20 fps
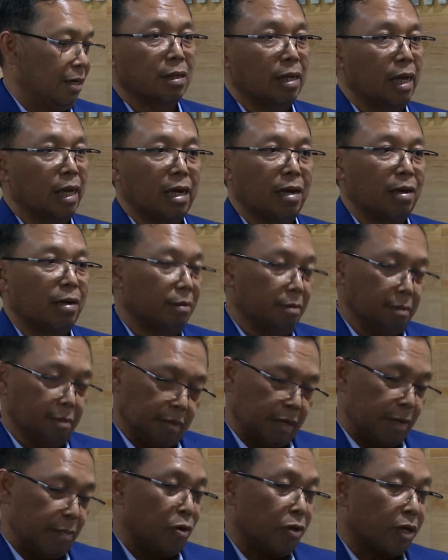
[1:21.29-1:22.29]
Enggak,
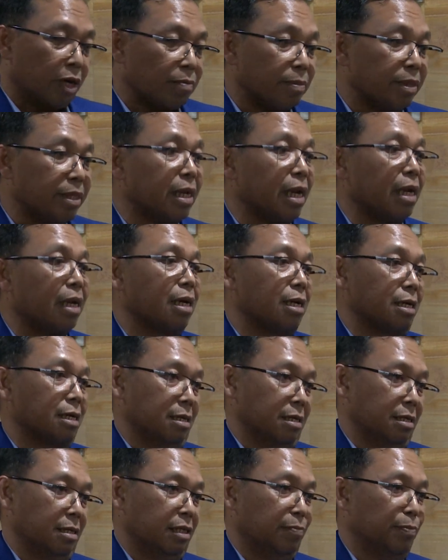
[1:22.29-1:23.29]
Demokrat menyerahkan
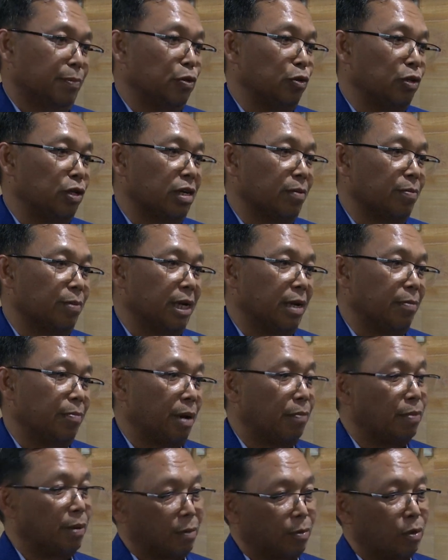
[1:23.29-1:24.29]
sepenuhnya kepada
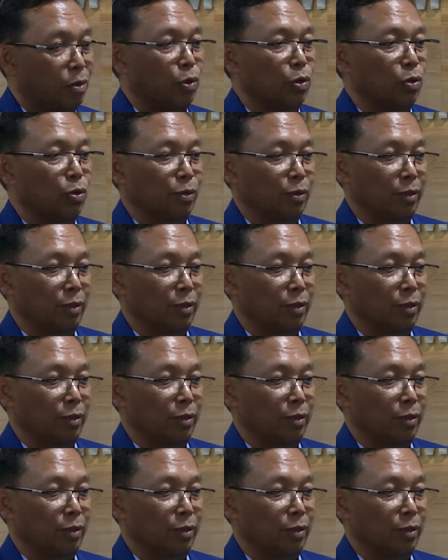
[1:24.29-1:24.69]
Pak Prabowo.